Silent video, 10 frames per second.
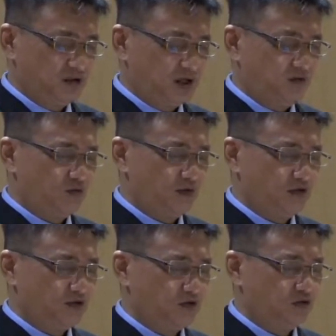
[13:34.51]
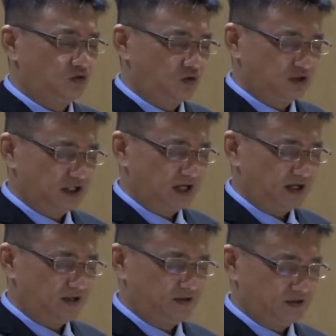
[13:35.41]
让我们都活在
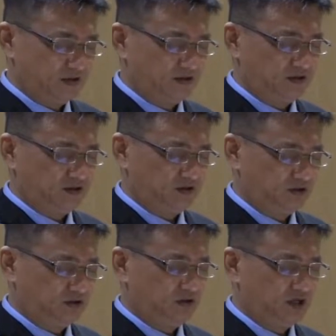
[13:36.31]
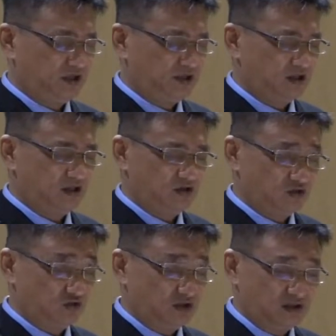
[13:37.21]
您喜悦的
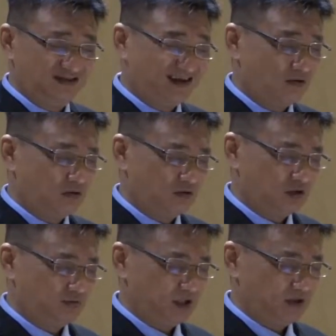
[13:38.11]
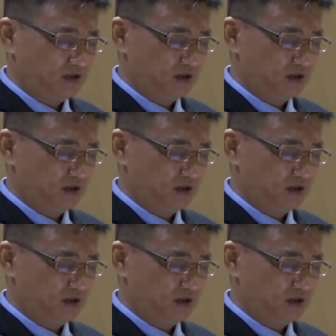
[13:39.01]
永生道路里面，